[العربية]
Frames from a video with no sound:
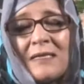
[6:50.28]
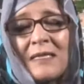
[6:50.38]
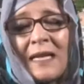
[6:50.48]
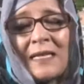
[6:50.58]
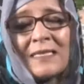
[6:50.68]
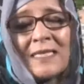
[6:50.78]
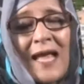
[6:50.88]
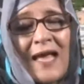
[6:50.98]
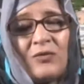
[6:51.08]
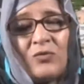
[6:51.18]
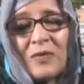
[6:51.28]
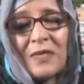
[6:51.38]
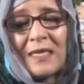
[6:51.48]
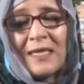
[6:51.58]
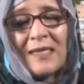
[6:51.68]
القصائد
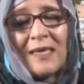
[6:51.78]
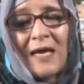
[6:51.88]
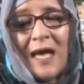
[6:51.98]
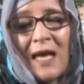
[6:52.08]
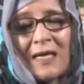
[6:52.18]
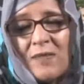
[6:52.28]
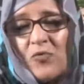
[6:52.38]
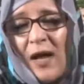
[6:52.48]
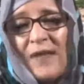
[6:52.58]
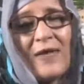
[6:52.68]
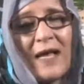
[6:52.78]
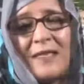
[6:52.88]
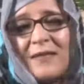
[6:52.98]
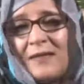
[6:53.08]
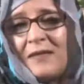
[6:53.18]
أغلبها في هذا
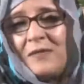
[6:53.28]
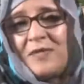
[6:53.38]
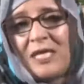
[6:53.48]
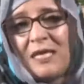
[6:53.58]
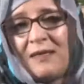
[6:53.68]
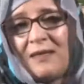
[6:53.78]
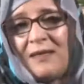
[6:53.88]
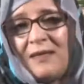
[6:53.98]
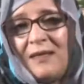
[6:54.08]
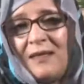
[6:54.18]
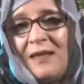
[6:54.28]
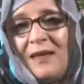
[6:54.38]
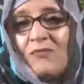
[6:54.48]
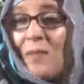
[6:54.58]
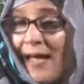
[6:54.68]
المجال
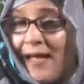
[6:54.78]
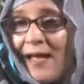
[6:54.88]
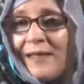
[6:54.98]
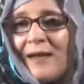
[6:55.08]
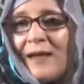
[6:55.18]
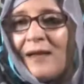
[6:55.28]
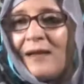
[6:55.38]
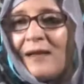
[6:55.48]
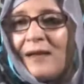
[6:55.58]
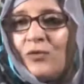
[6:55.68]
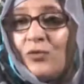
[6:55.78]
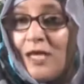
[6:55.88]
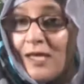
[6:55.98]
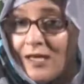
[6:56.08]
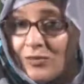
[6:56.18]
ومع هذا
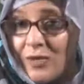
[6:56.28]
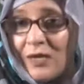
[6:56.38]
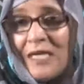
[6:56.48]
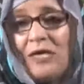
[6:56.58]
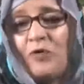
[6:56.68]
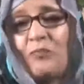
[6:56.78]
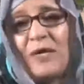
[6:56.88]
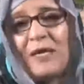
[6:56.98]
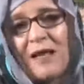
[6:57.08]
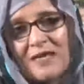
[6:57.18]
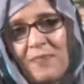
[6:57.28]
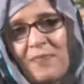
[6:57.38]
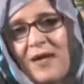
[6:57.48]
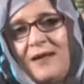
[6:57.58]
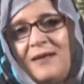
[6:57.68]
أريد للحب أن يبقى